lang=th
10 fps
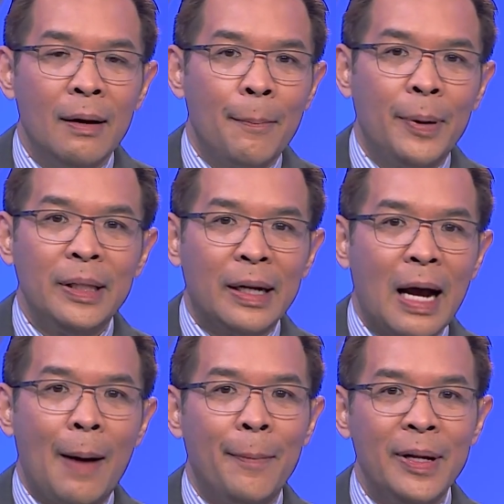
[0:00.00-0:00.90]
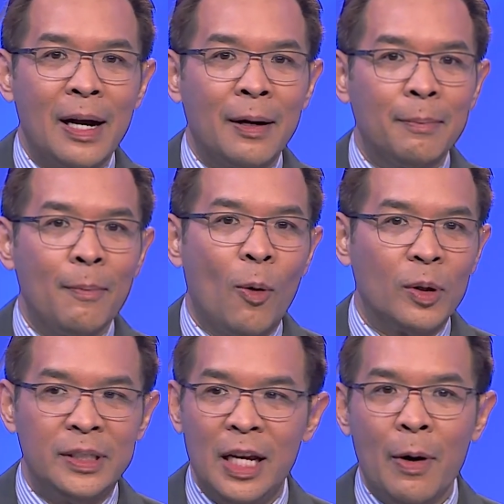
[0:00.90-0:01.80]
พฤติกรรมมันยังบ่ง
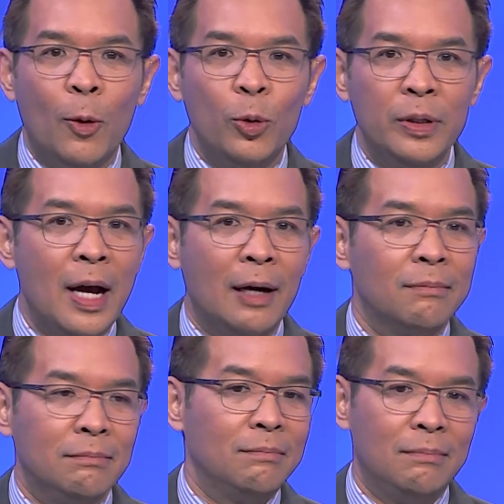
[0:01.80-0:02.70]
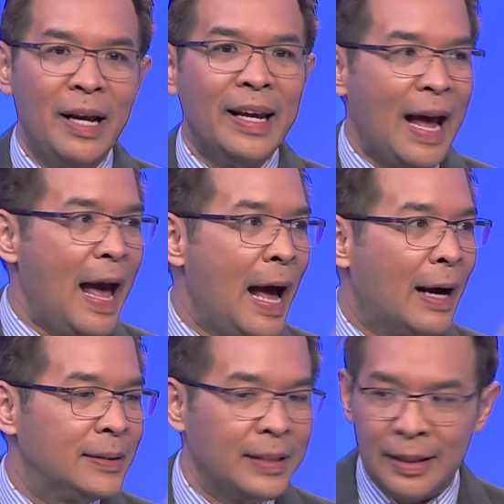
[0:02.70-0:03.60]
ชี้ว่าคุณยังไม่แคร์กั
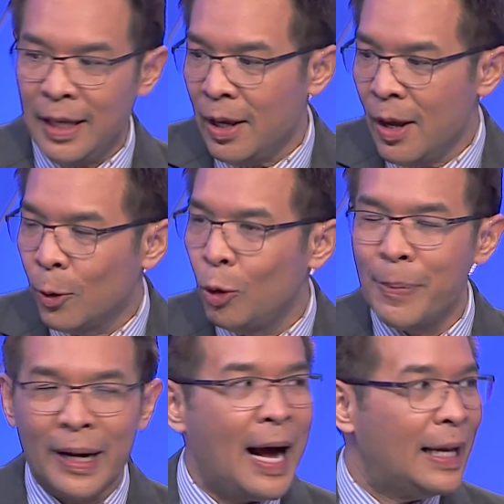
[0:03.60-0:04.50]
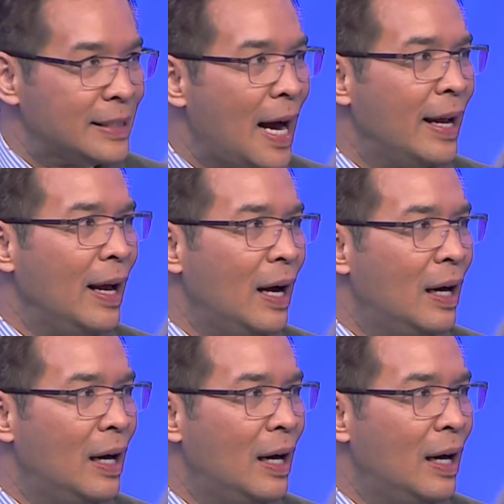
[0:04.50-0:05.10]
บสิ่งที่คุณประกาศใช้อะเรื